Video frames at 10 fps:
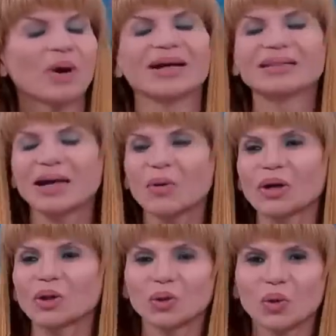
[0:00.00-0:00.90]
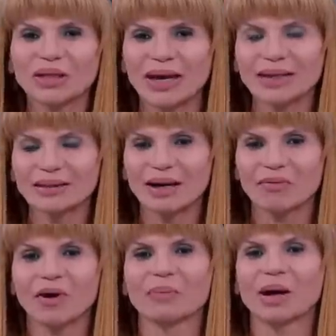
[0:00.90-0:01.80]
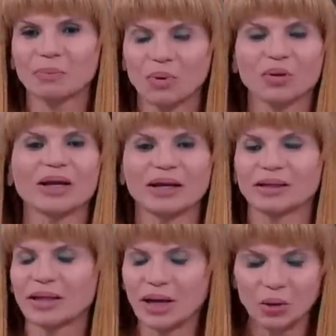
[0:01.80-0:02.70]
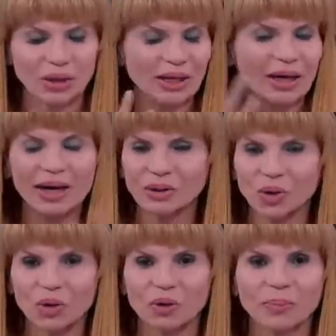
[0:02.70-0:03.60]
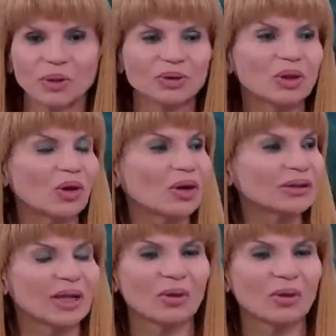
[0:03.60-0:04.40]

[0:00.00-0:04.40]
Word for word: Es que cuando tú llegas a la fama, al poder, al dinero, te llega todo, amigos, te,